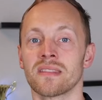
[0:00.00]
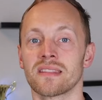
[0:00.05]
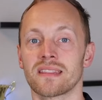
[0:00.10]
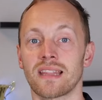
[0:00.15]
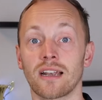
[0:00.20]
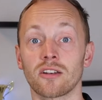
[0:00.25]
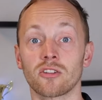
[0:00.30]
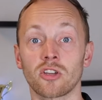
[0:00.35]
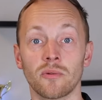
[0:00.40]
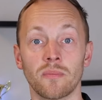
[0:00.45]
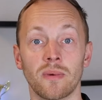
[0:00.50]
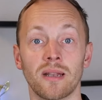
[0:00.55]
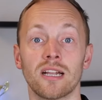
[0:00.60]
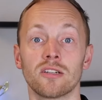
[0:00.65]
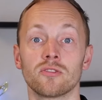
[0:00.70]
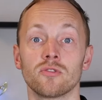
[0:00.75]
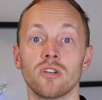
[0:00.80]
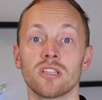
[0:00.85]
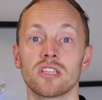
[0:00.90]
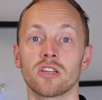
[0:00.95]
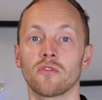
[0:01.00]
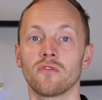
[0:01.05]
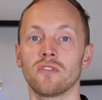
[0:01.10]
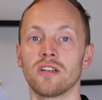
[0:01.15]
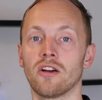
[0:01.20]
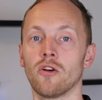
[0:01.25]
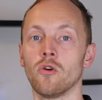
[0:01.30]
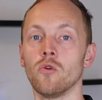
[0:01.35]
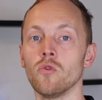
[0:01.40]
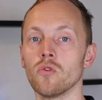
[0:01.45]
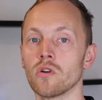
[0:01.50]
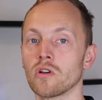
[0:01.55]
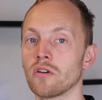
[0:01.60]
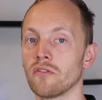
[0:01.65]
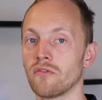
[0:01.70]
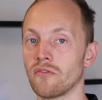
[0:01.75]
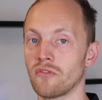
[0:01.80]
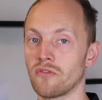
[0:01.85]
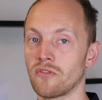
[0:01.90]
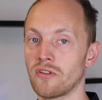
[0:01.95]
dann könnte man natürlich auch wieder
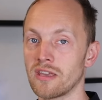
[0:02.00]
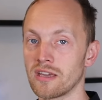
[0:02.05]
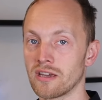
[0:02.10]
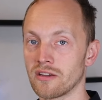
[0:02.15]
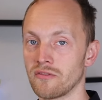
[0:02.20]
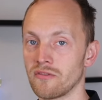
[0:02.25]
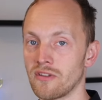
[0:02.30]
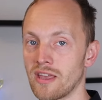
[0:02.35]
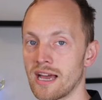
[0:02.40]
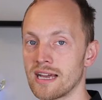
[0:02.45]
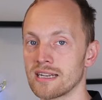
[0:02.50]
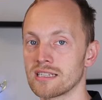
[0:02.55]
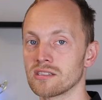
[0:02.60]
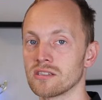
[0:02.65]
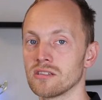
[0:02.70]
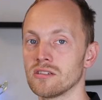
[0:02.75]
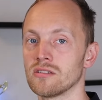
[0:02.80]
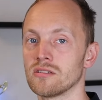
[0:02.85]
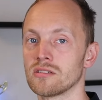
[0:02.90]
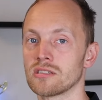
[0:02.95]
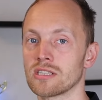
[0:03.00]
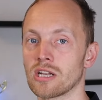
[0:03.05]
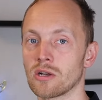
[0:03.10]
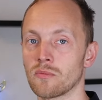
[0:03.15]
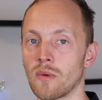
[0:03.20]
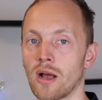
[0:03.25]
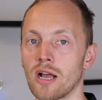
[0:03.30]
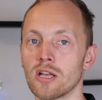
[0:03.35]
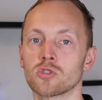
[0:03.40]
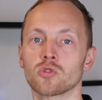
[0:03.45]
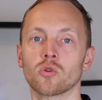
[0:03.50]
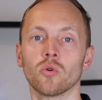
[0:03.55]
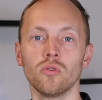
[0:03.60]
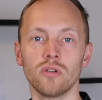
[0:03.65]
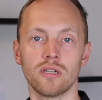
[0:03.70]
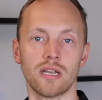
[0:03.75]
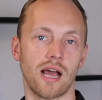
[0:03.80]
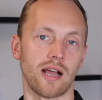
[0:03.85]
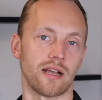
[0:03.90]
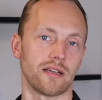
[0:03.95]
höhere faire Werte, ich sag mal, als
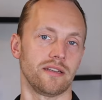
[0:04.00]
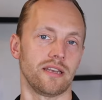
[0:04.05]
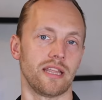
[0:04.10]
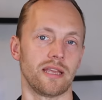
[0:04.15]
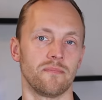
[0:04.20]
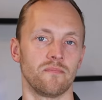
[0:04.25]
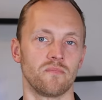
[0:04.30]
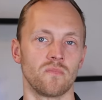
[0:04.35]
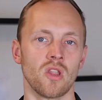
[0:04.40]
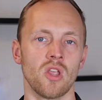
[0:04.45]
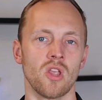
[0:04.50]
Grundlage nehmen.